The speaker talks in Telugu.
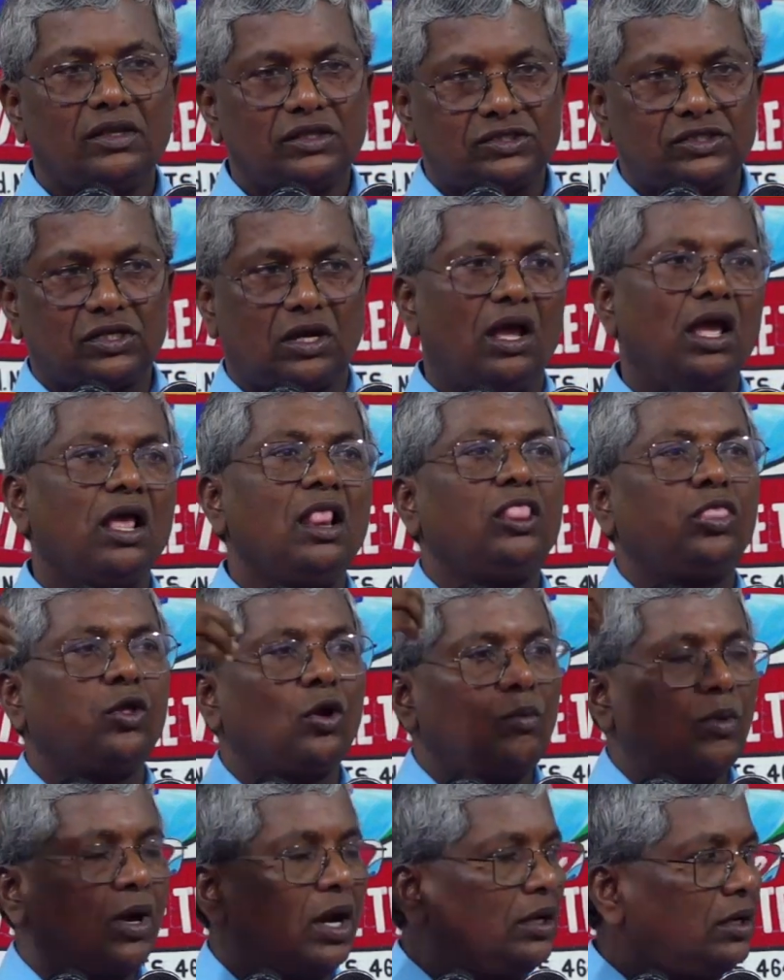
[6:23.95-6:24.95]
ఇస్రాయిల్తో
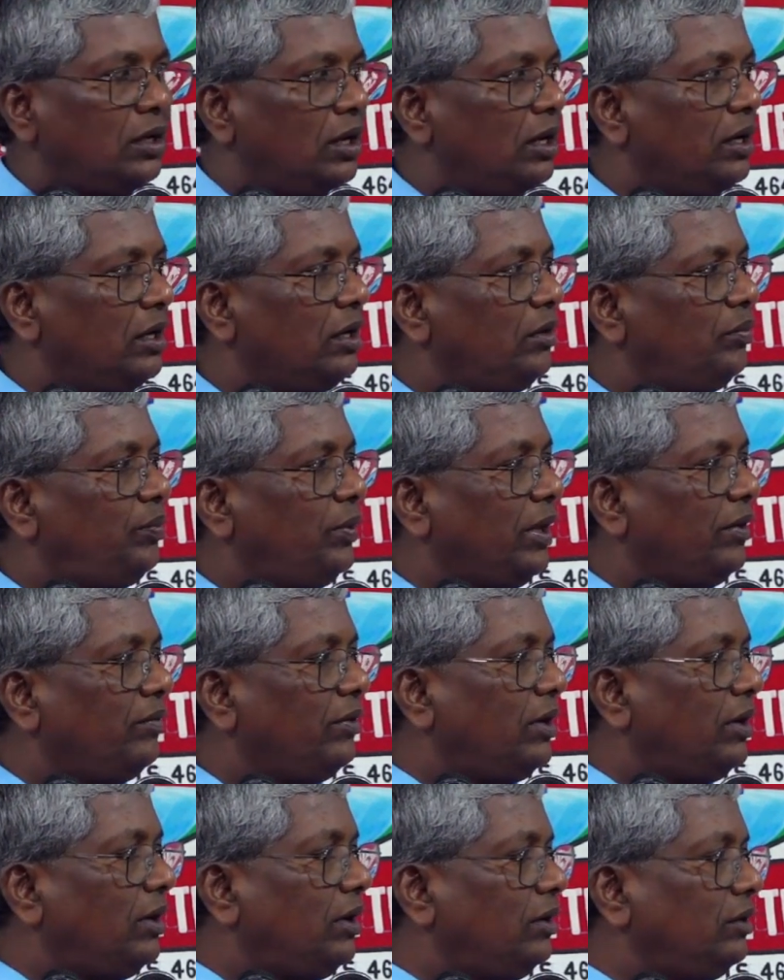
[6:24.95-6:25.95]
మాట్లాడినప్పుడు
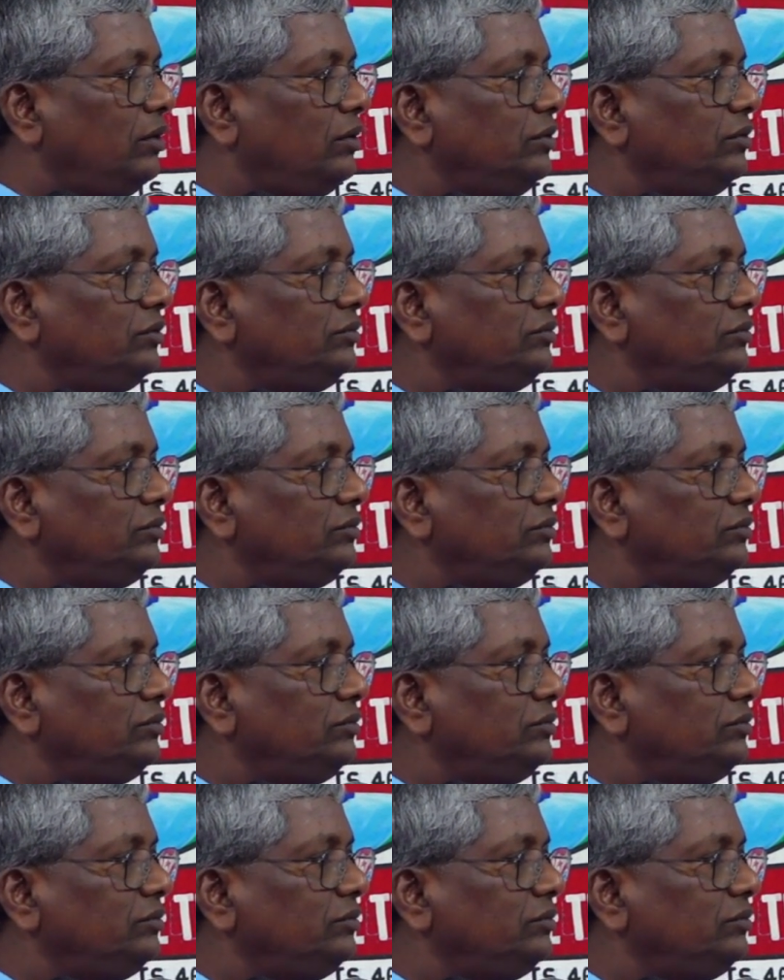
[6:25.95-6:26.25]
ఏమన్నాడు